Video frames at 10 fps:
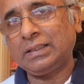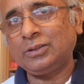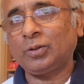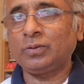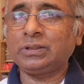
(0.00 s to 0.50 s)
থেকে
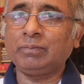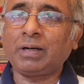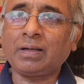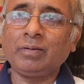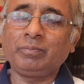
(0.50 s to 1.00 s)
যখন সে
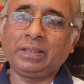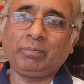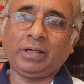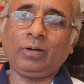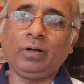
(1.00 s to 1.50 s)
বের
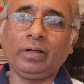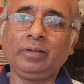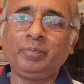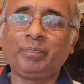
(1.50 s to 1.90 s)
বের হয়